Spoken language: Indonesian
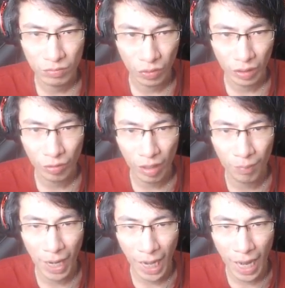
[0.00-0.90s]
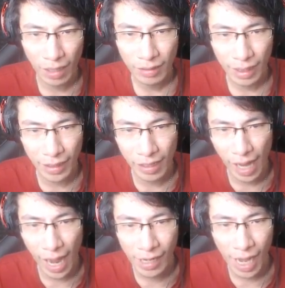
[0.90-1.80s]
Mungkin gue ke belakang. Tadi
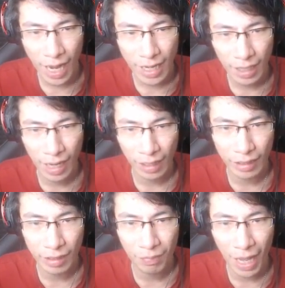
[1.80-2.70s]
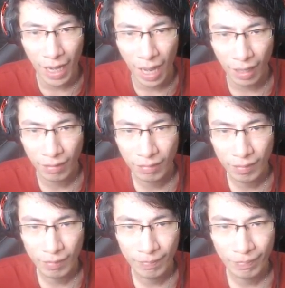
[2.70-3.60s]
ada anak-anak lari di belakang.
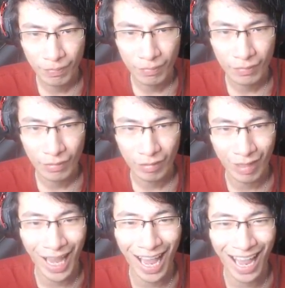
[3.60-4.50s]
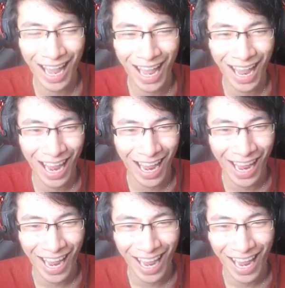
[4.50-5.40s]

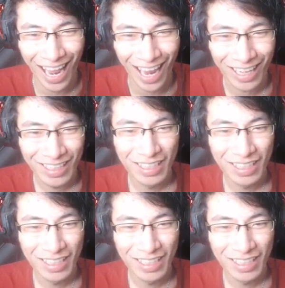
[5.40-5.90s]
Nah.